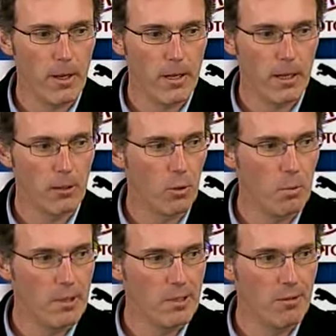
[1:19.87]
Et quand
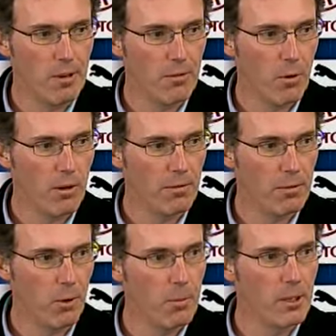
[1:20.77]
on pense qu'il va falloir
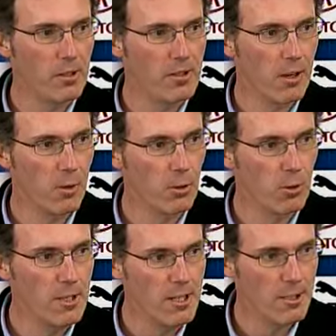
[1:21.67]
remettre ça
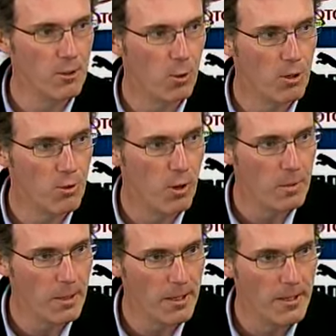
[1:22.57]
contre Nice, trois jours
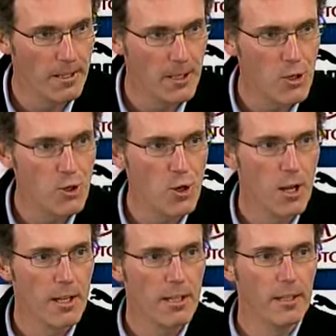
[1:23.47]
après,
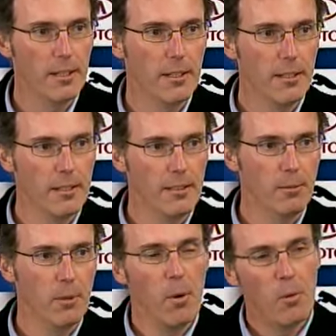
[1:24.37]
euh,
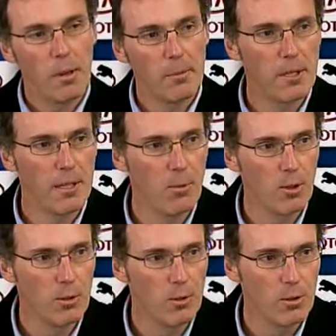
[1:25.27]
mais bon,
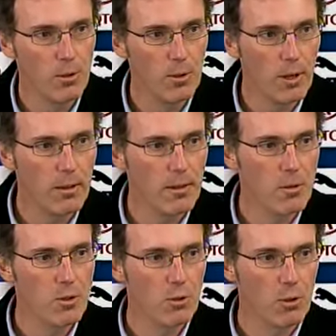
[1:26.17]
permettez-moi de,
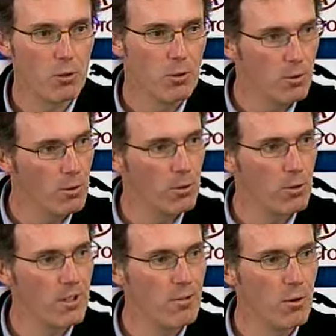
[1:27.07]
avec mes joueurs de,
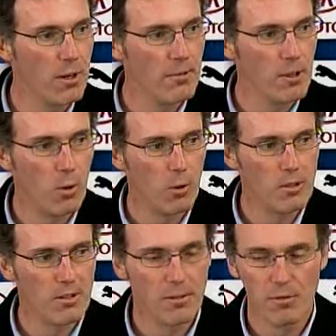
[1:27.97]
savourer la victoire
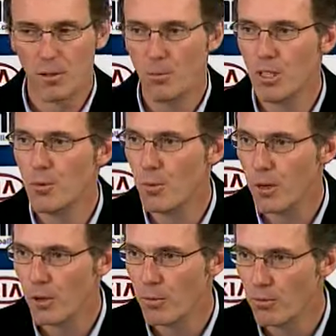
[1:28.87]
parce que ça faisait un petit
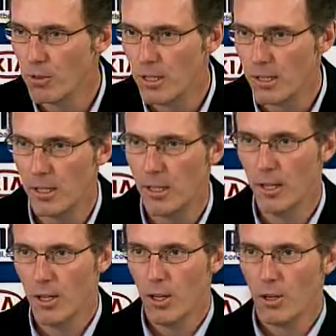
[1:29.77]
moment, comme vous dites,
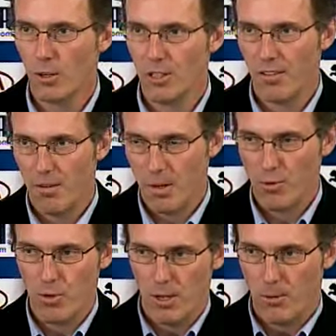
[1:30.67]
qu'on n'y avait pas
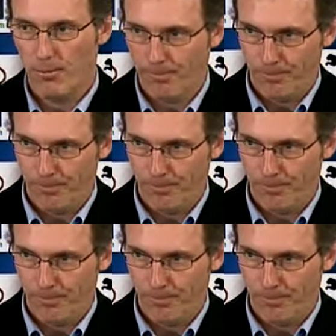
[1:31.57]
goûté. Quoi.